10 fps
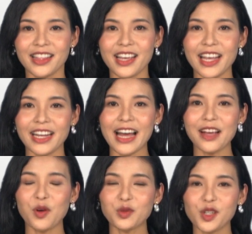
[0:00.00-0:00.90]
thì hiện
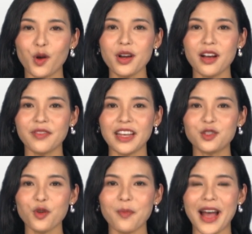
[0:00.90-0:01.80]
nay một số đơn vị
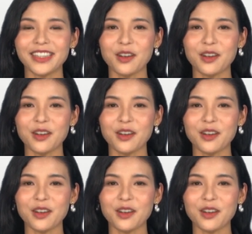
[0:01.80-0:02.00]
xuất bản